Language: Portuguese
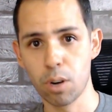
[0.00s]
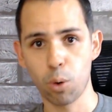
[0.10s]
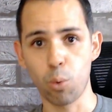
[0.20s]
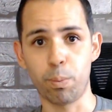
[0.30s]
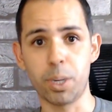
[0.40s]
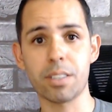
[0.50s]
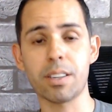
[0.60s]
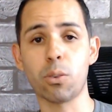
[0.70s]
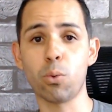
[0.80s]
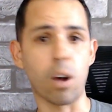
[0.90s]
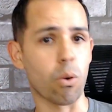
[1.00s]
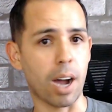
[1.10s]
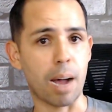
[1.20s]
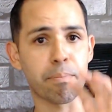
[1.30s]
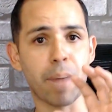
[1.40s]
O percentual,
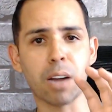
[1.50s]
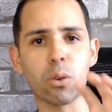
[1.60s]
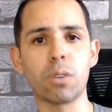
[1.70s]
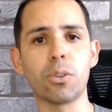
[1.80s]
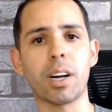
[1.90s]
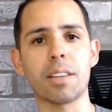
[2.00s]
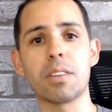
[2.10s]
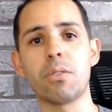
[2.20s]
a alocação